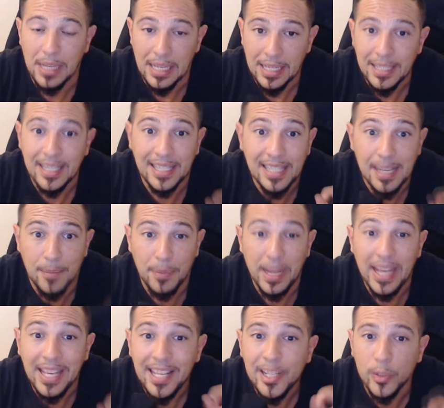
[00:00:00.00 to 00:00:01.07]
C'est simple,
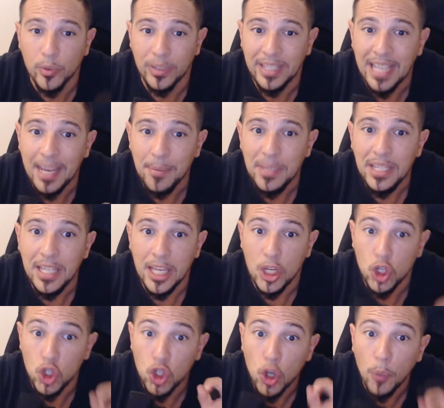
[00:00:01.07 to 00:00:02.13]
ils ont terminé
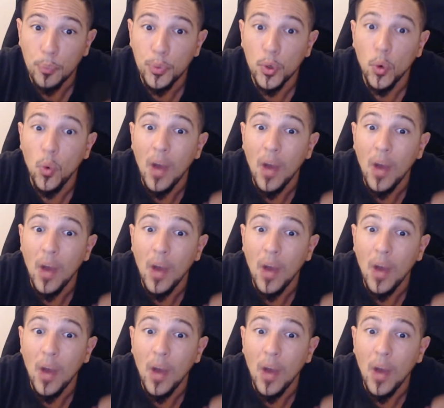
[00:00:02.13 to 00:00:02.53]
champion